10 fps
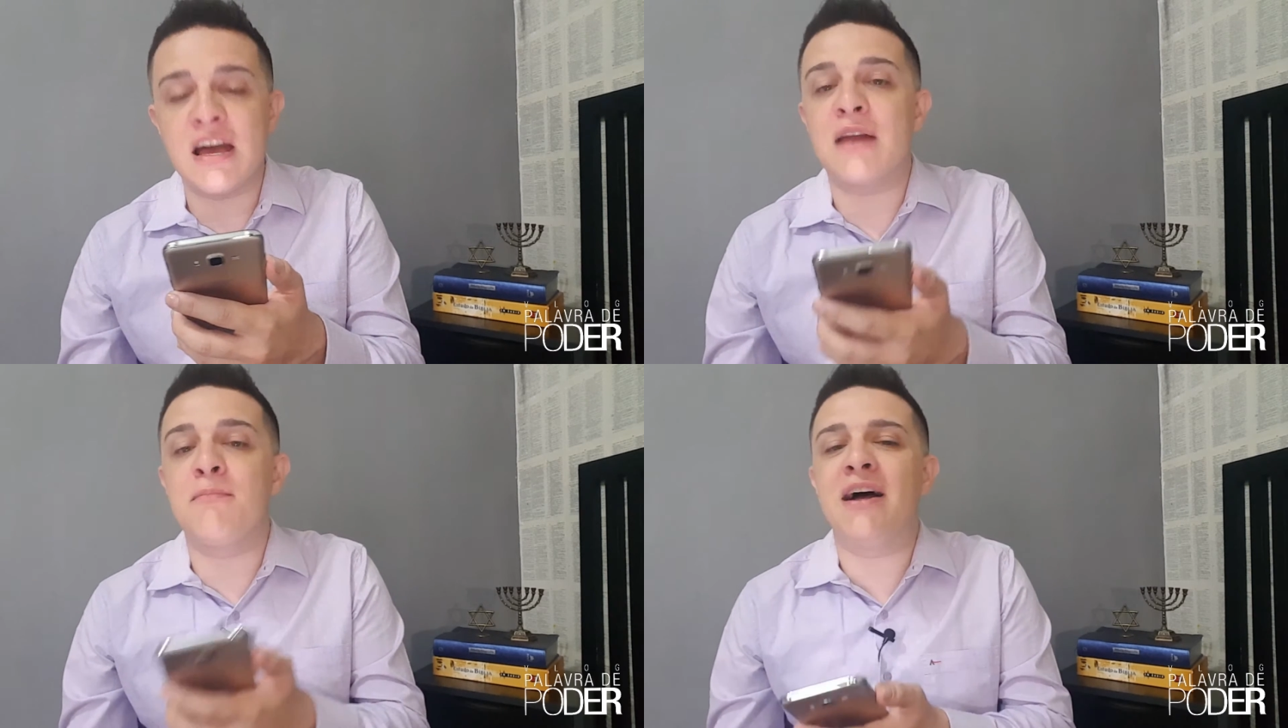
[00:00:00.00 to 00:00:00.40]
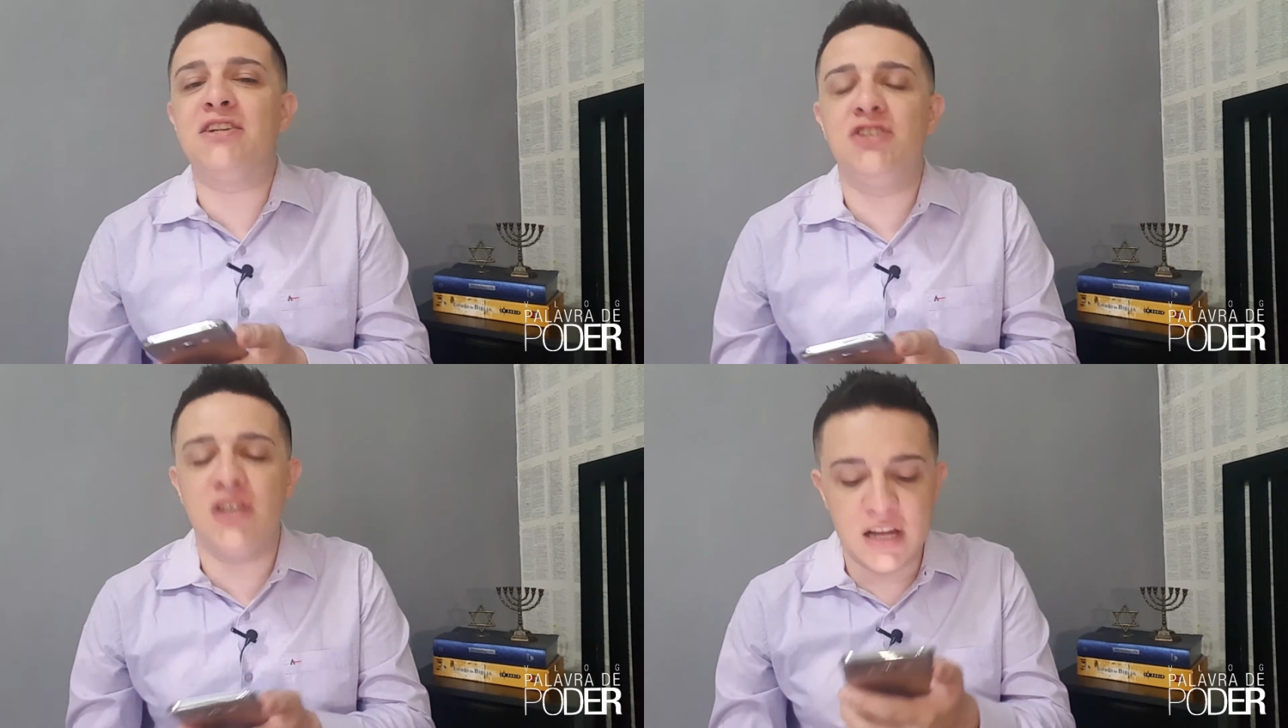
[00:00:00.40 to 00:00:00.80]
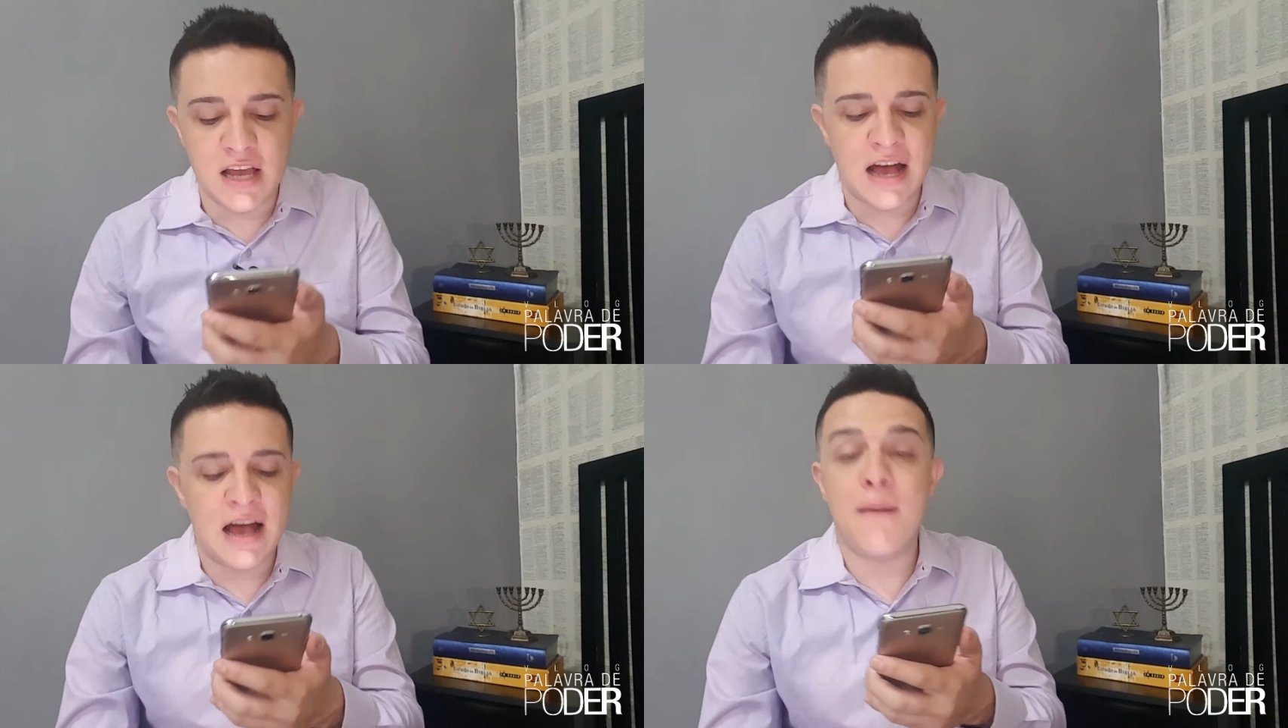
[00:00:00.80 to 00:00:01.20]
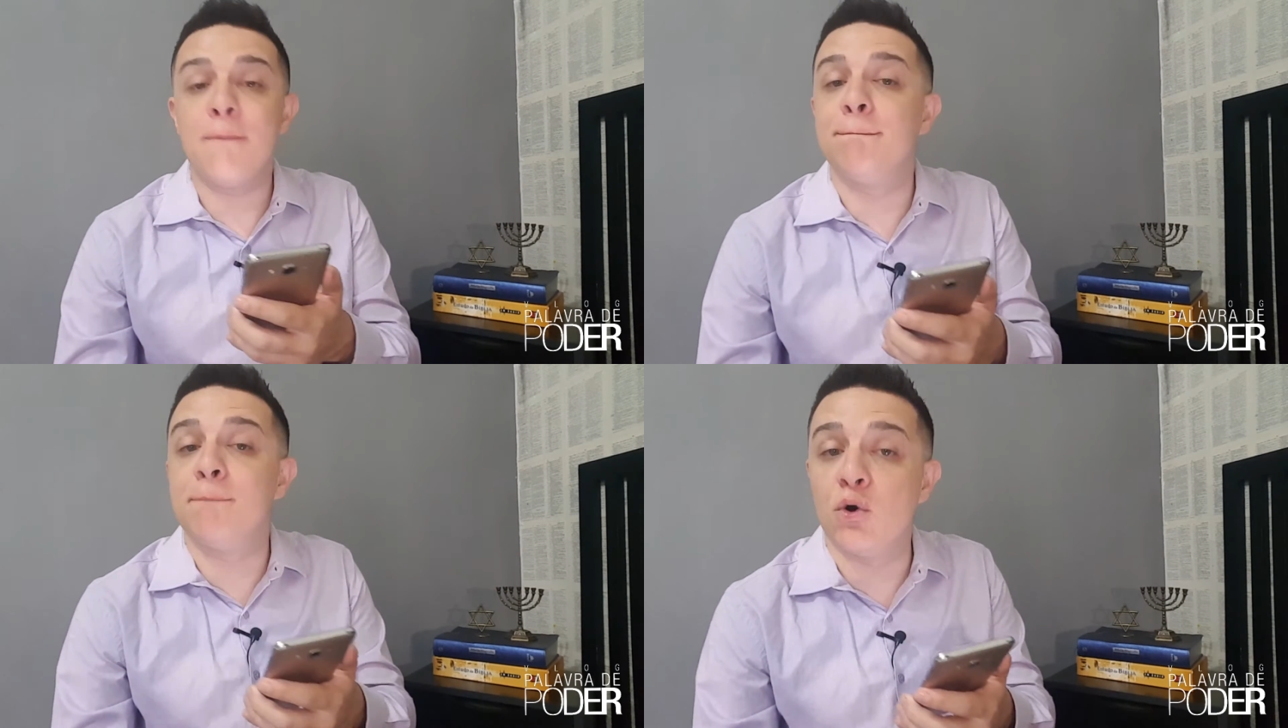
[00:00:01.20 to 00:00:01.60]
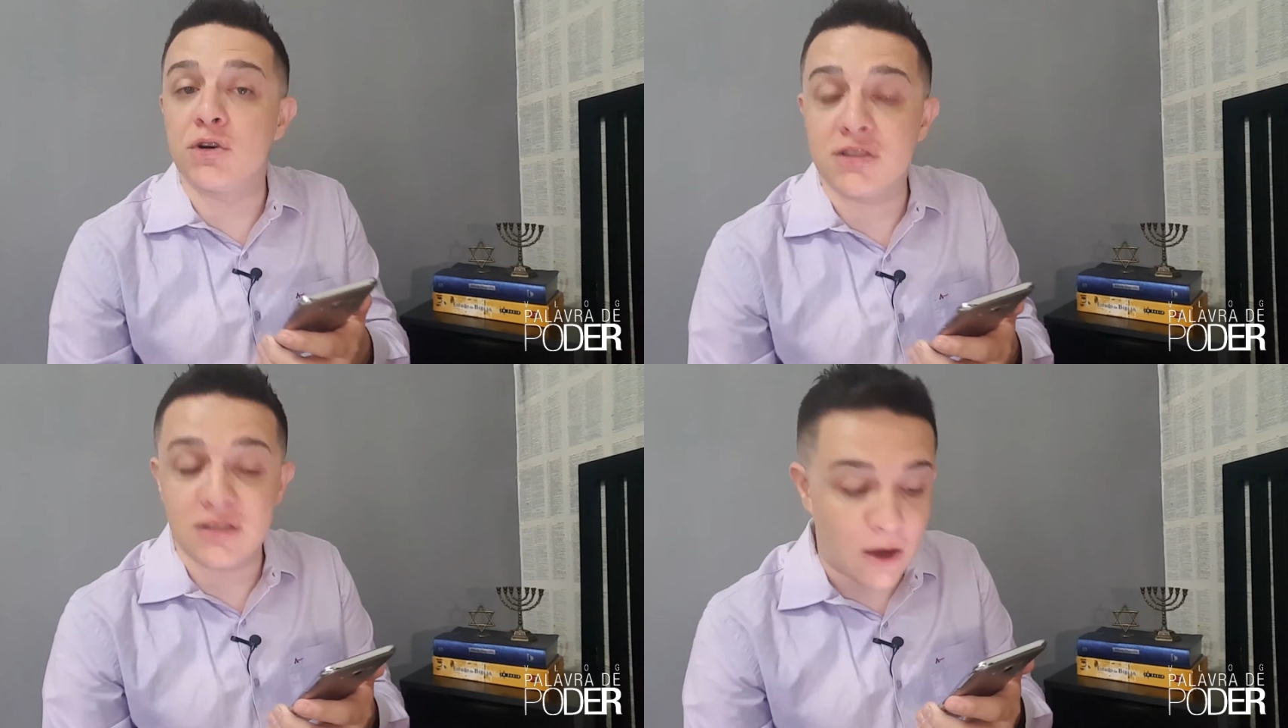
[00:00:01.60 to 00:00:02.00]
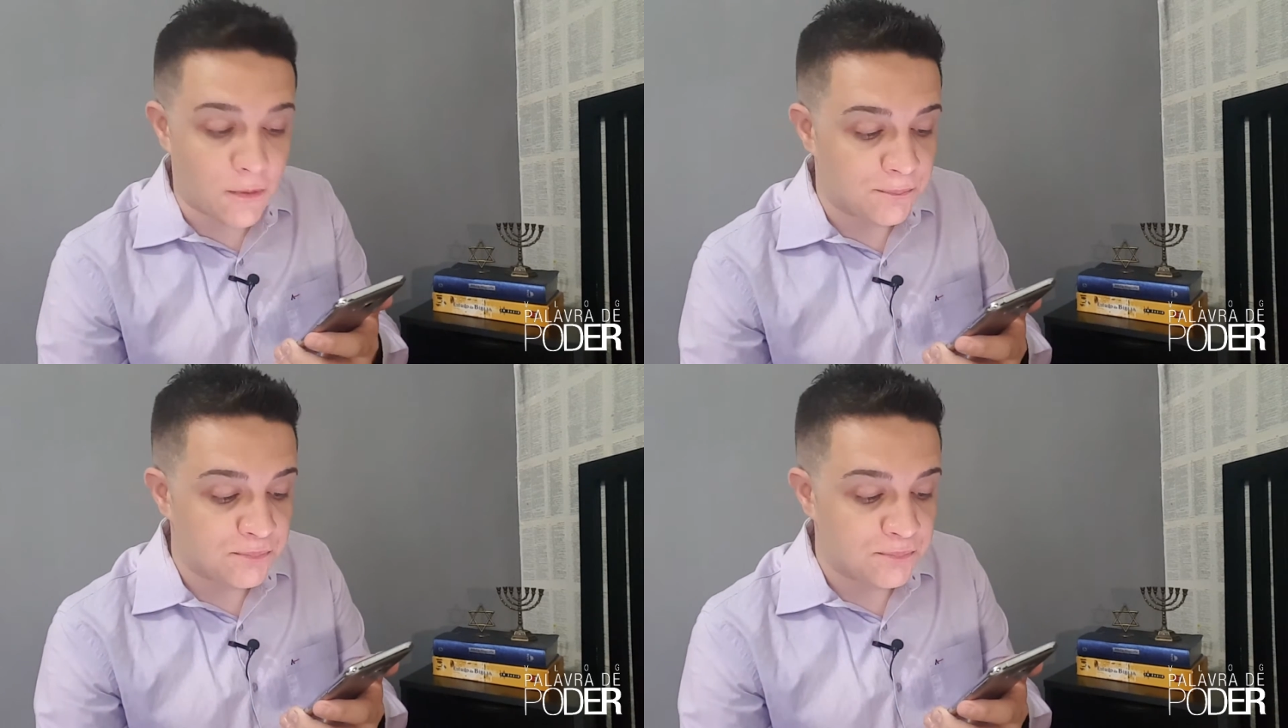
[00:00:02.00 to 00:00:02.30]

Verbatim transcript: e armadilha mortal.